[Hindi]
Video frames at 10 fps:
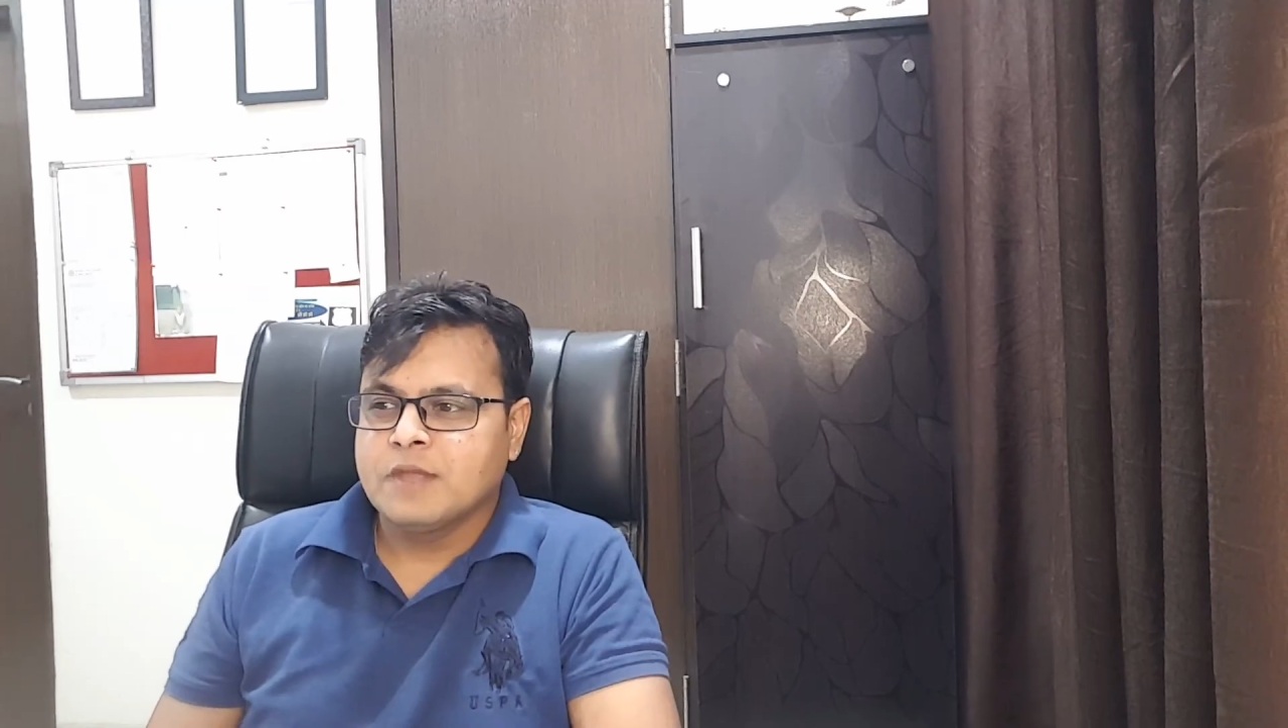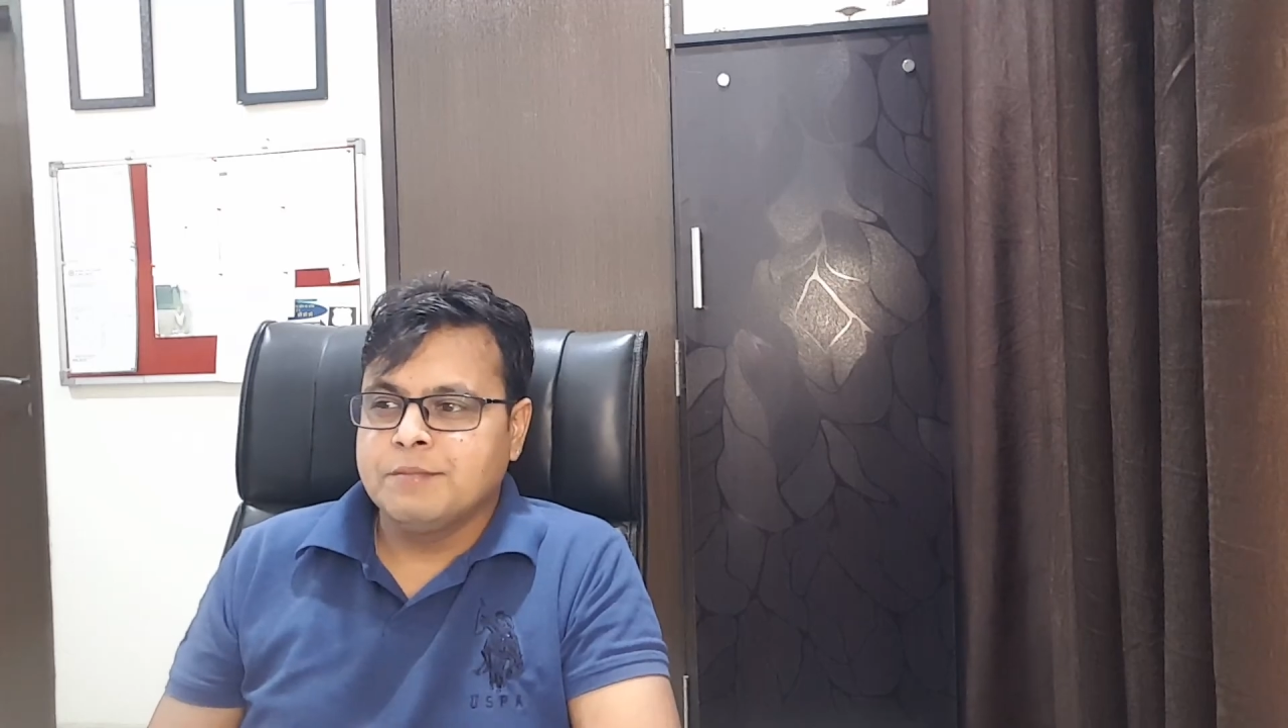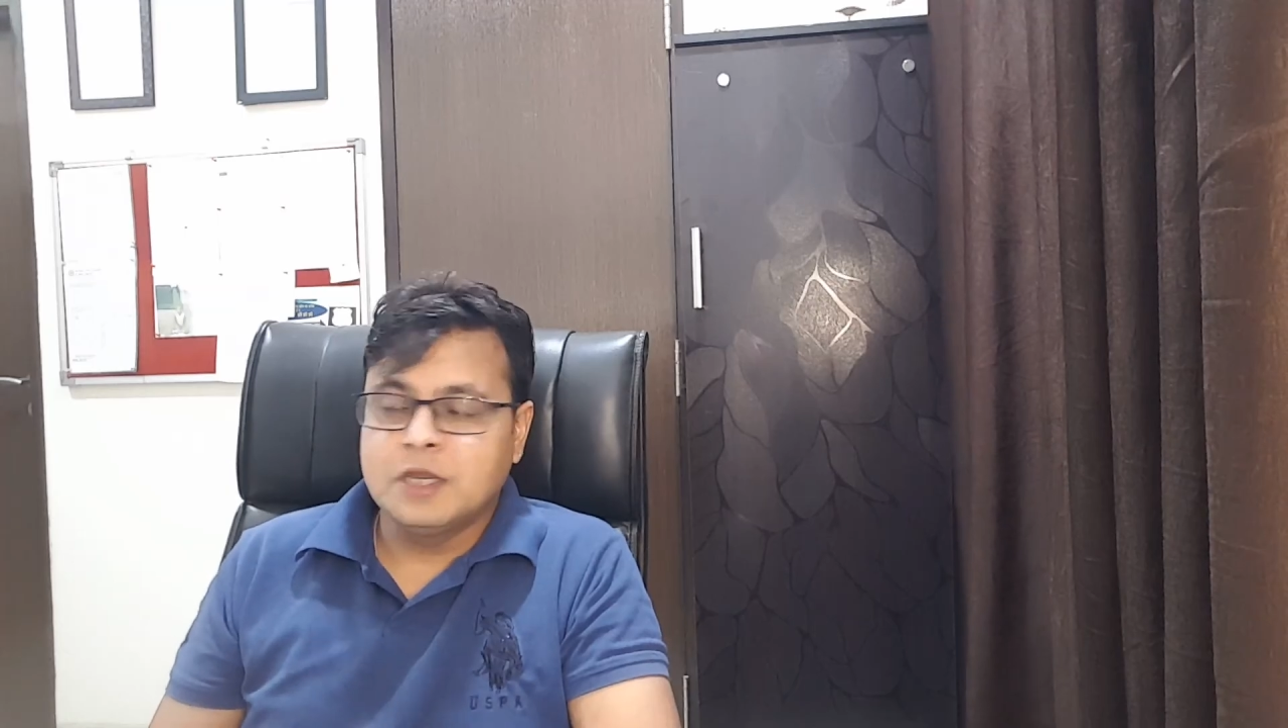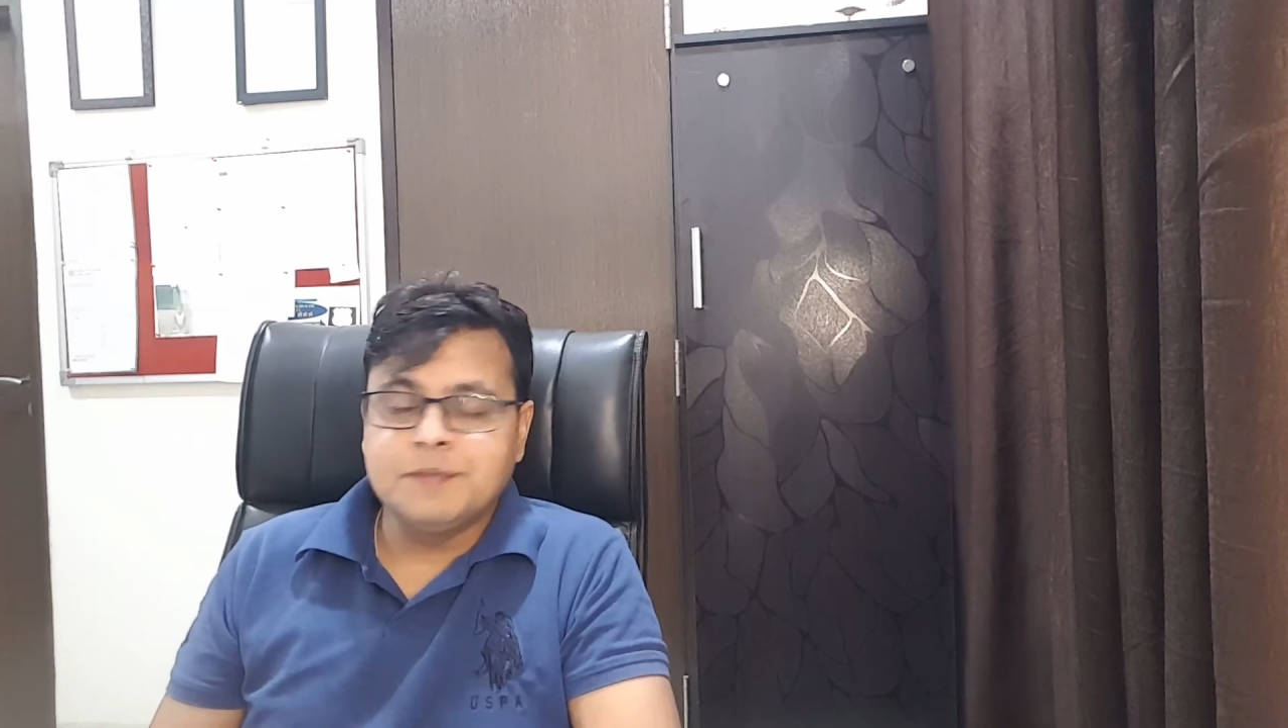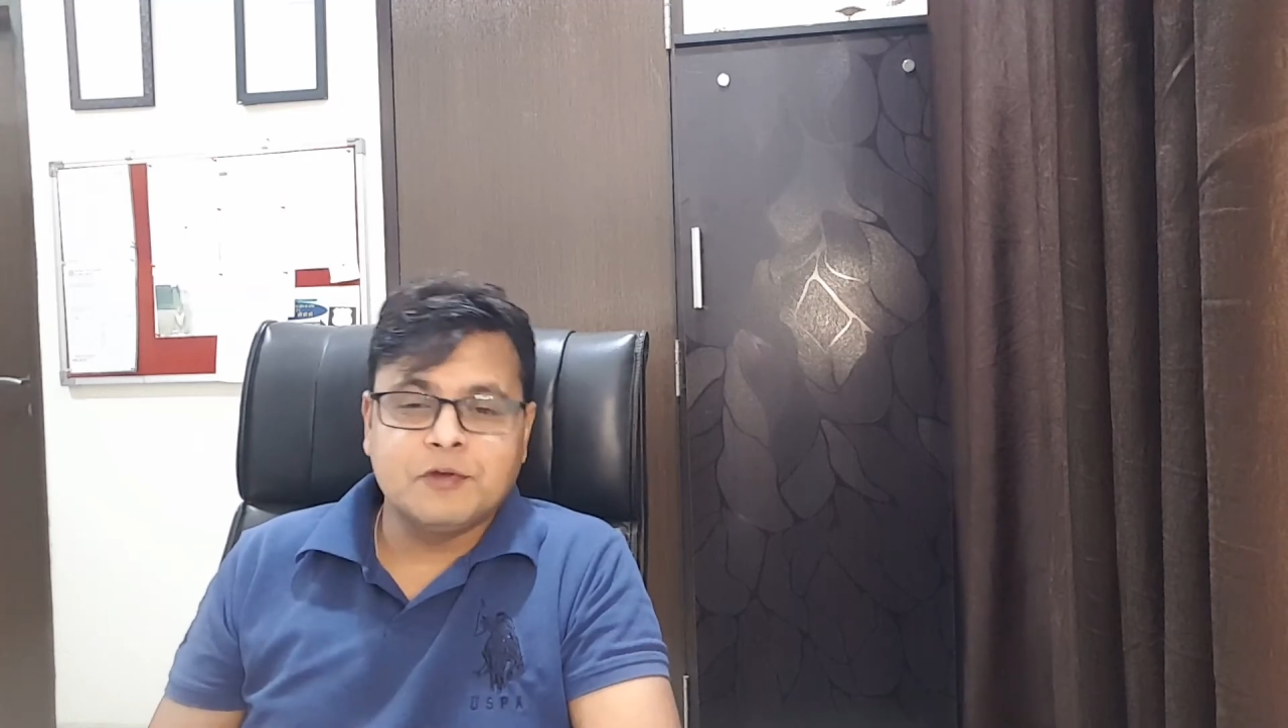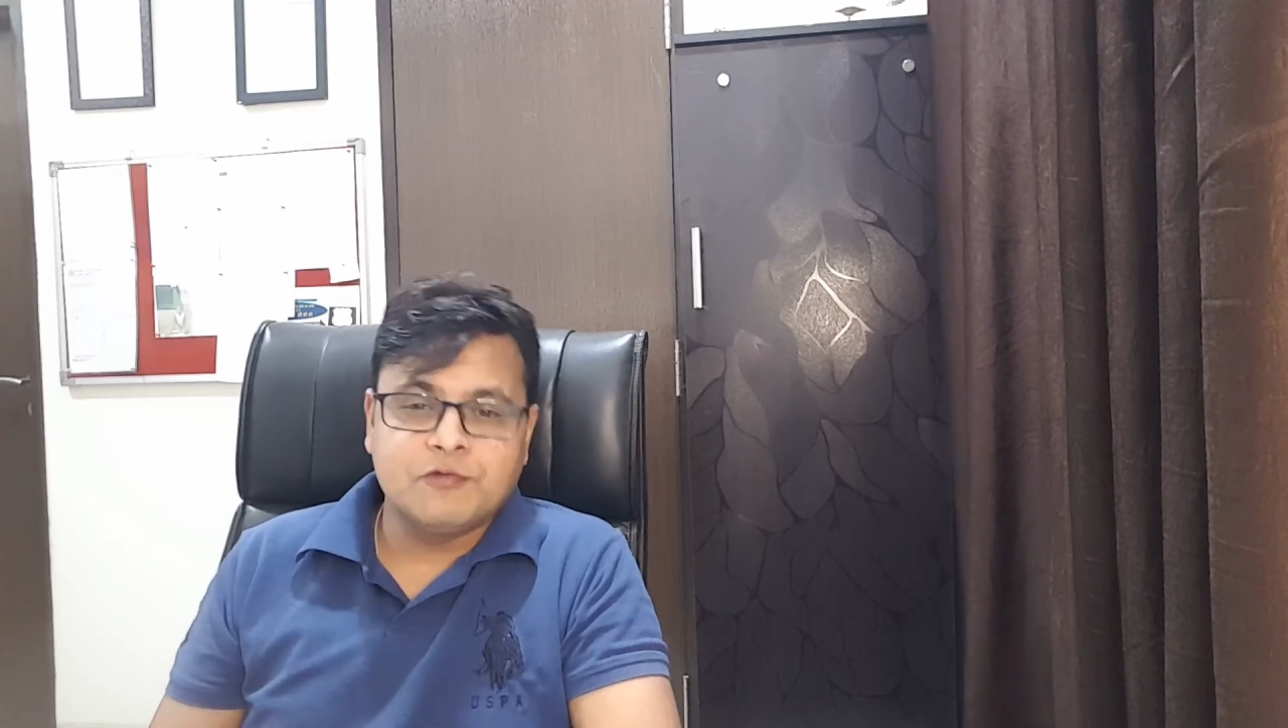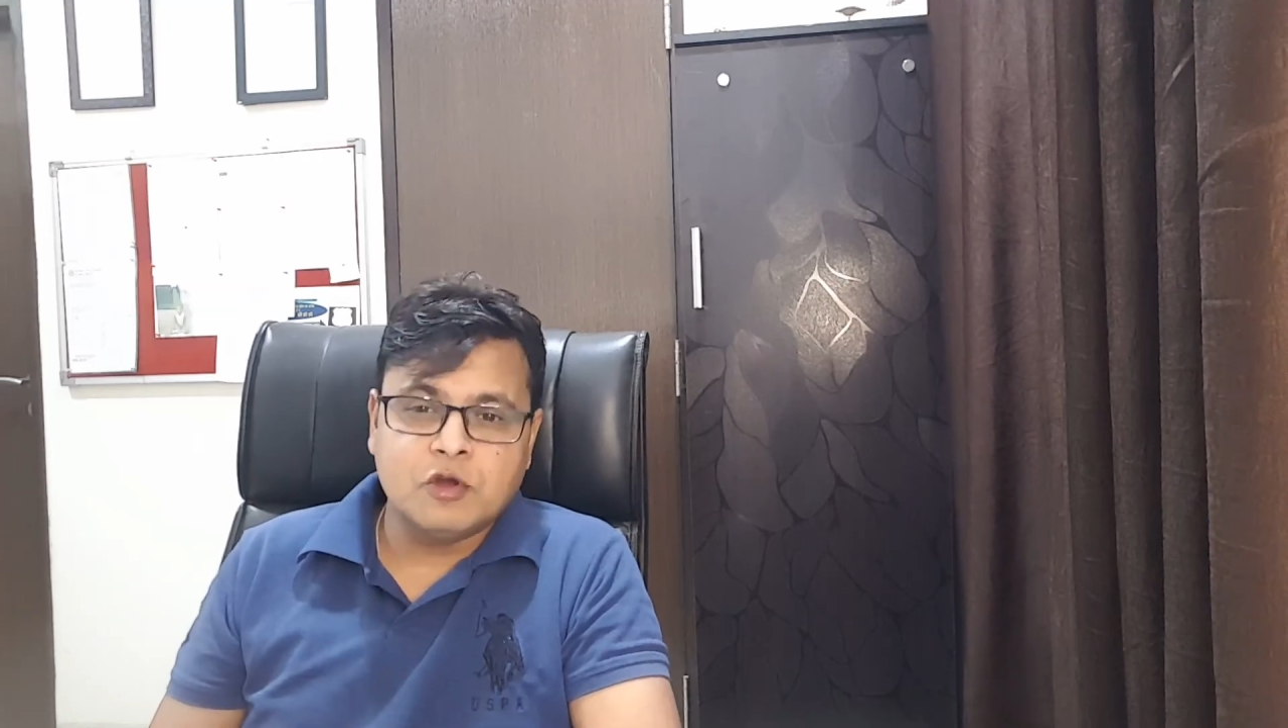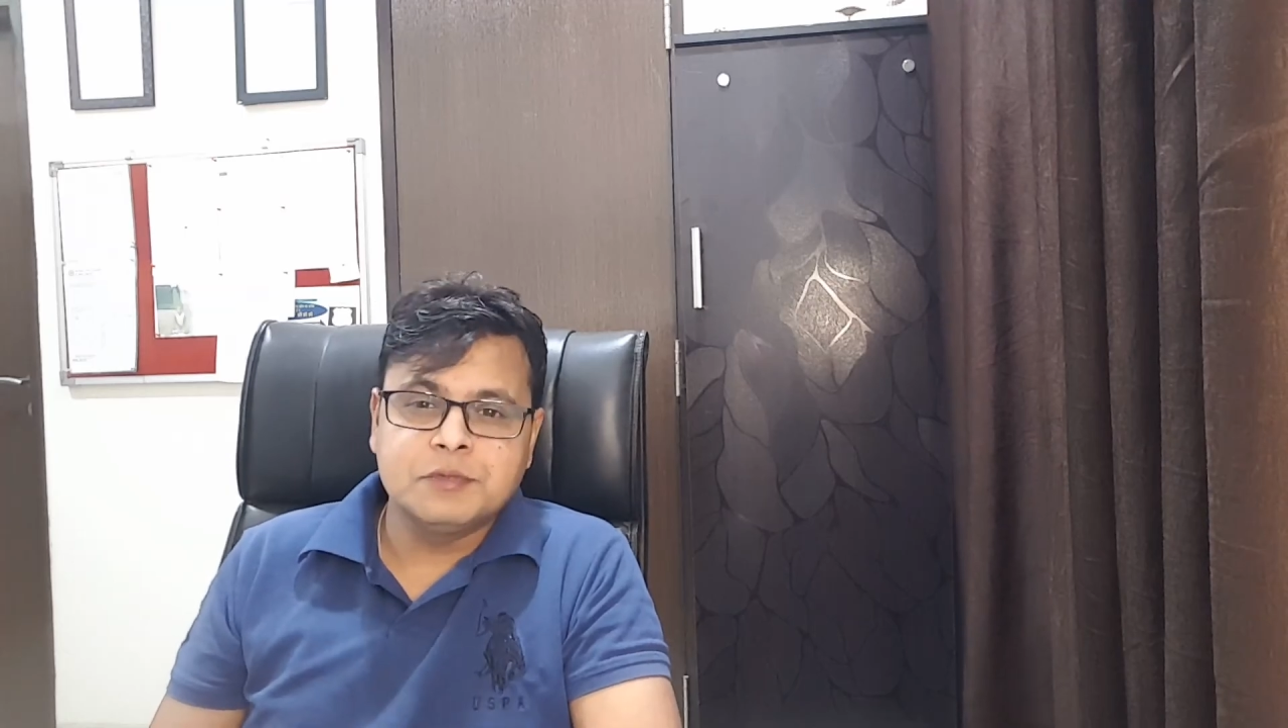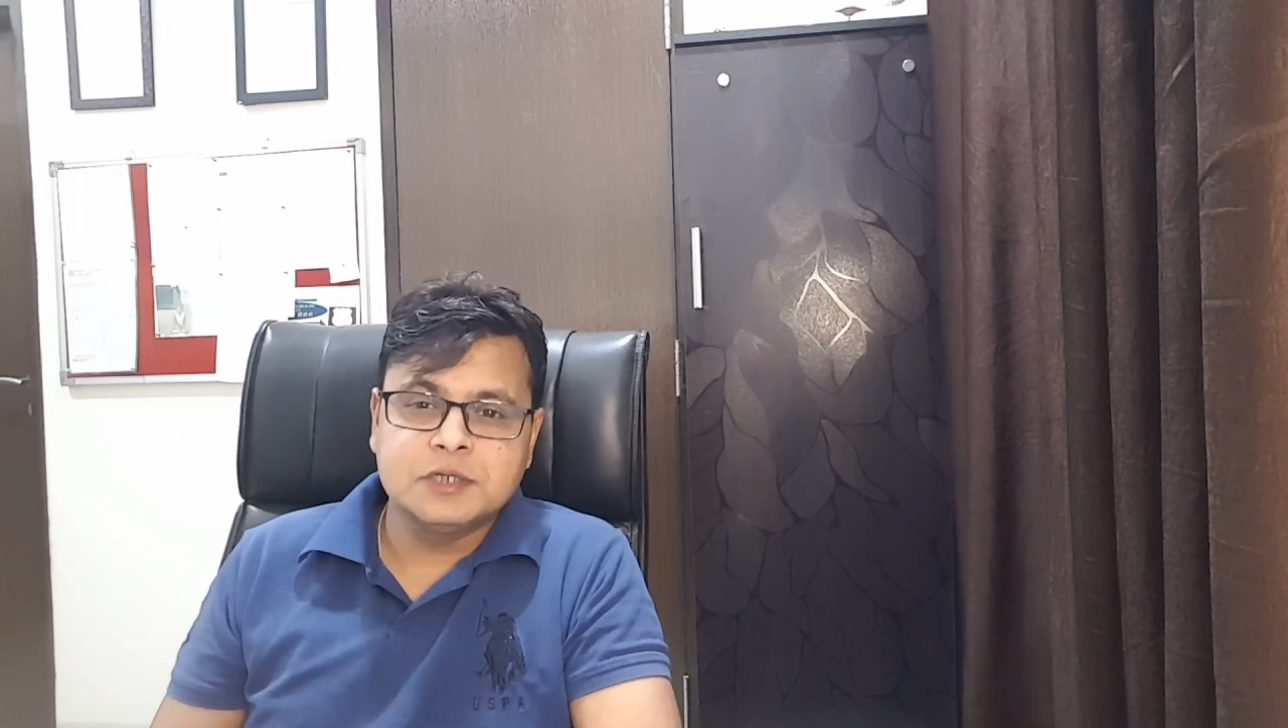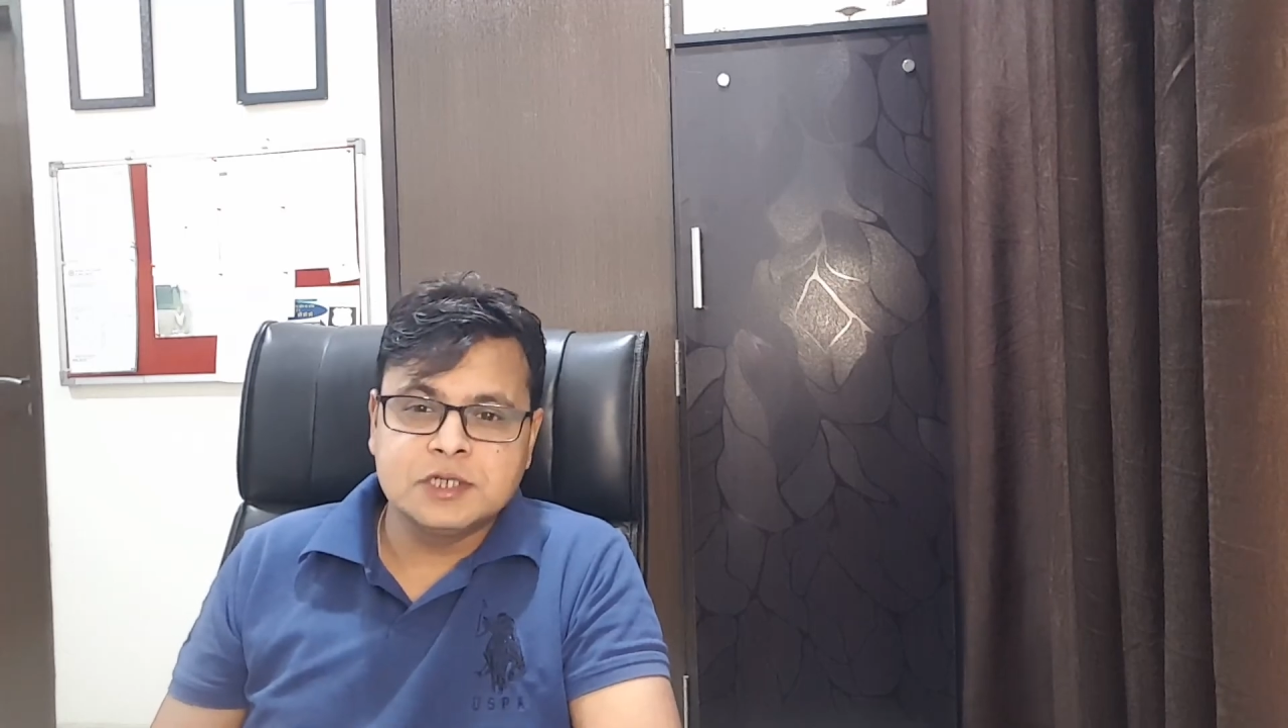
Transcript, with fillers: मेरी परफॉर्मेंस